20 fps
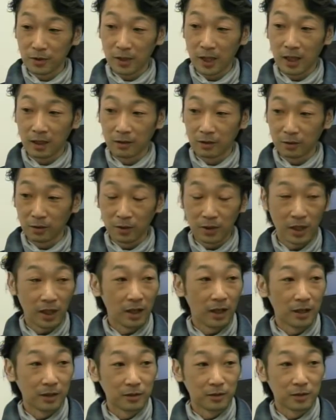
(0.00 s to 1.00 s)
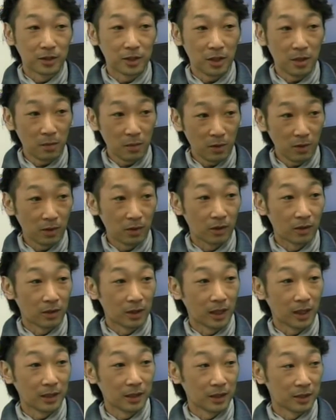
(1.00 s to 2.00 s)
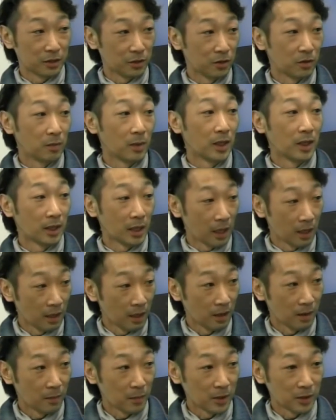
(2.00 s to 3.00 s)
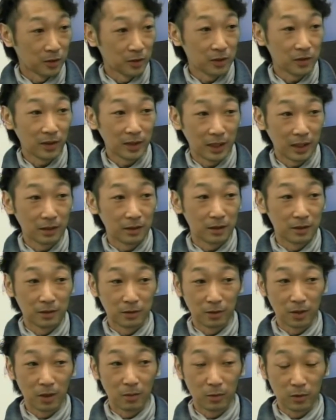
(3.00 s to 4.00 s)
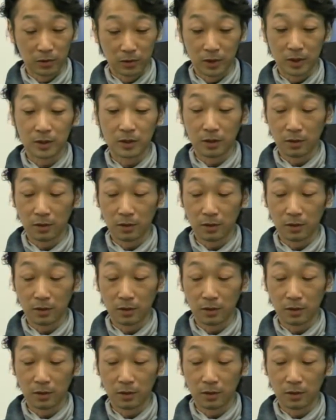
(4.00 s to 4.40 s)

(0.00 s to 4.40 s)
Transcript: あの問屋街としてもかなり有名な場所にはなってるとは思うんですけど